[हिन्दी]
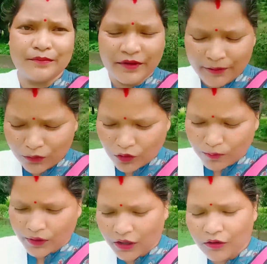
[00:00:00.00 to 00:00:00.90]
मैं ब्लॉग
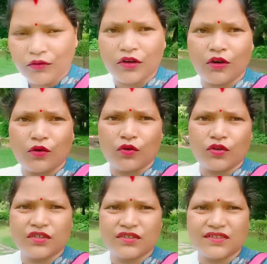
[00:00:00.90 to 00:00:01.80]
बनाऊँ और
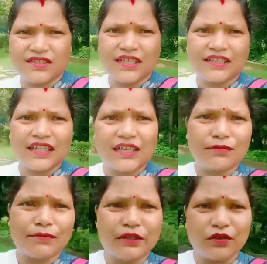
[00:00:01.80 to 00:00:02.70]
संतल का
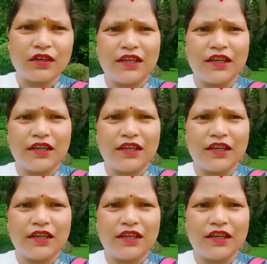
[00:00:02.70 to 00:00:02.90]
भी वीडियो